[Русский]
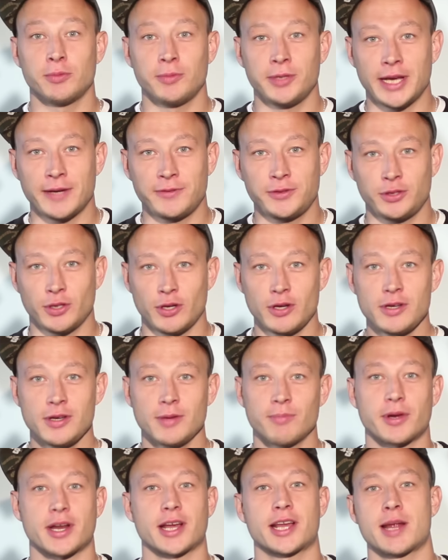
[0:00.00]
у меня все.
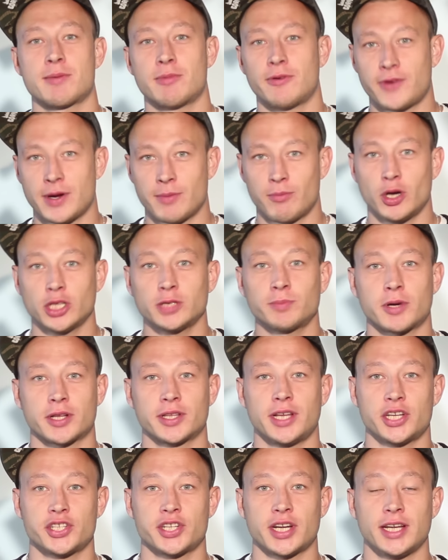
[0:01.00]
Программа «Фанбокс»
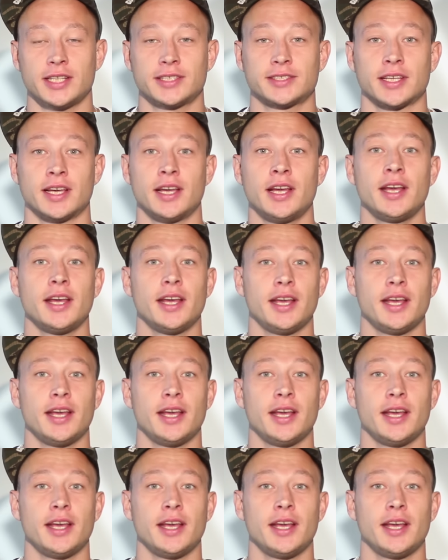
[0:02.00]
продолжается.